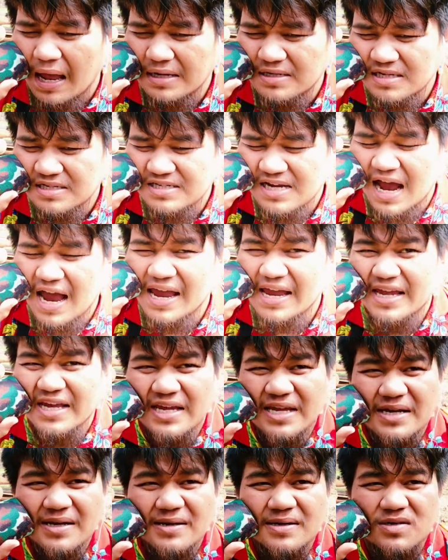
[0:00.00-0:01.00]
จะใช้
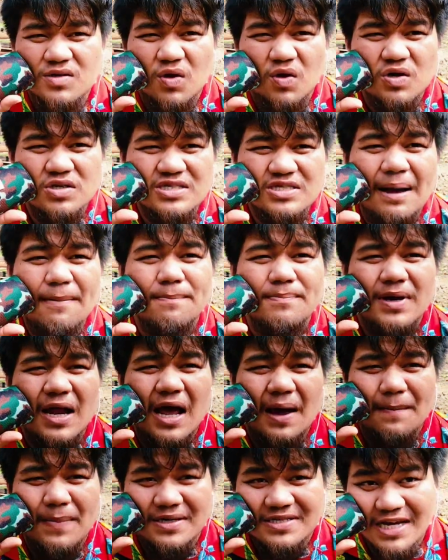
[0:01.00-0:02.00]
โทรศัพท์นะ
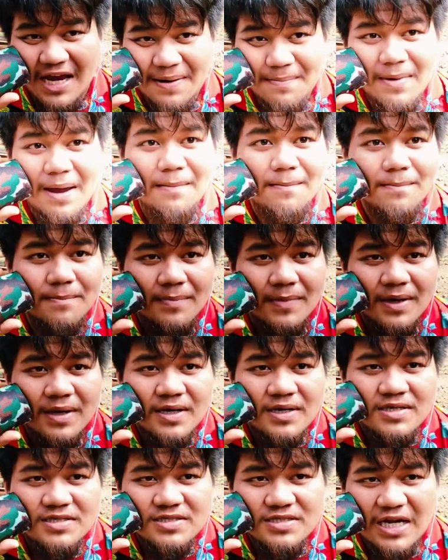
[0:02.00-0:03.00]
ไม่ใช้แมม
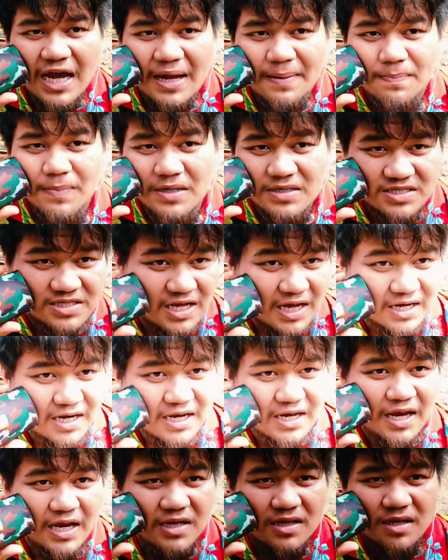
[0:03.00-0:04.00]
ใช้เปิดเสียงใน
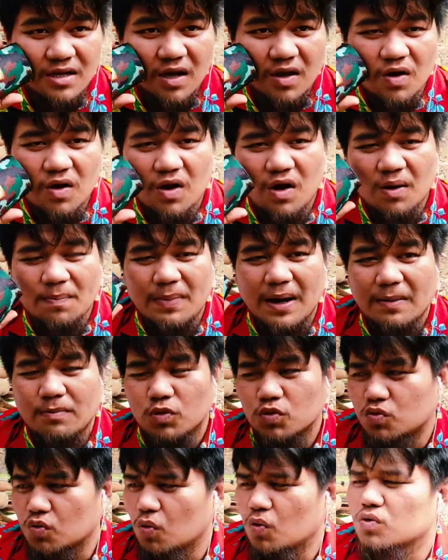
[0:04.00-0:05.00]
เน็ต แล้วก็ไปบ
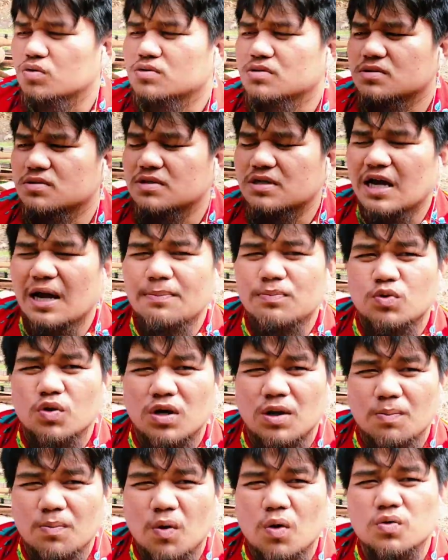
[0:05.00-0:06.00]
ลูทูธกับตัว
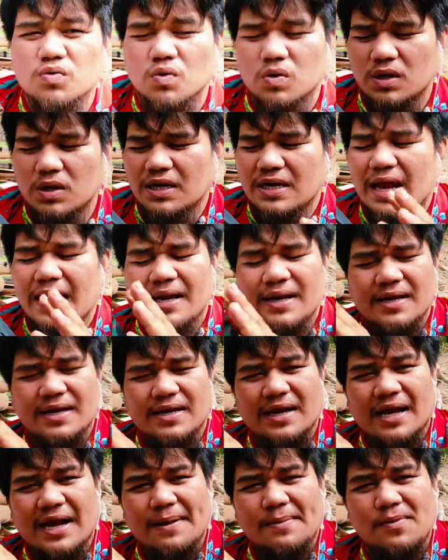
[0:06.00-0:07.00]
ลำโพงตัวนี้ได้เลย
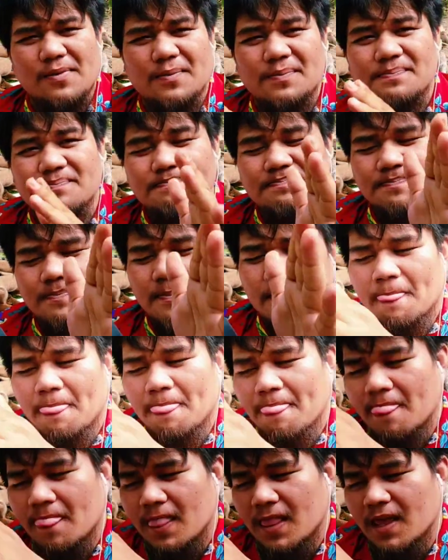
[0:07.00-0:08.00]
นะครับผม
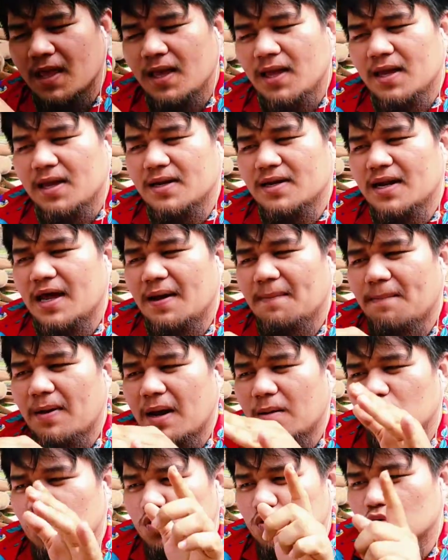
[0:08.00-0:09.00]
นะไป
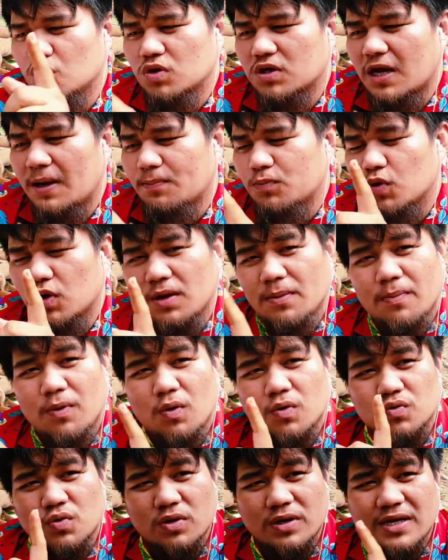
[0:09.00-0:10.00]
บลูทูธกับตัวลำโพ
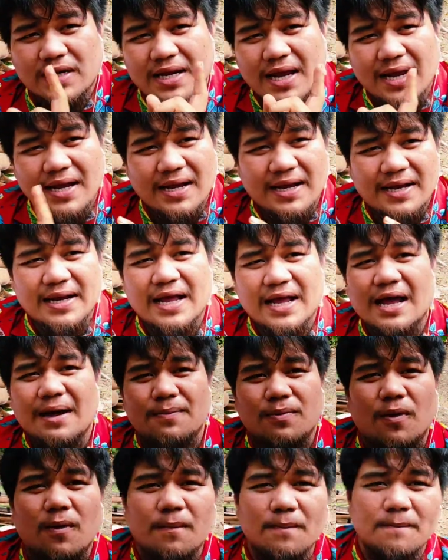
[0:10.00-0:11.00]
งตัวนี้ได้เลยนะครับ
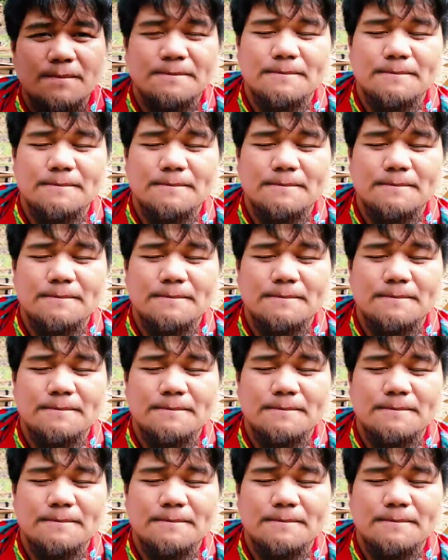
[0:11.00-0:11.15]
ผม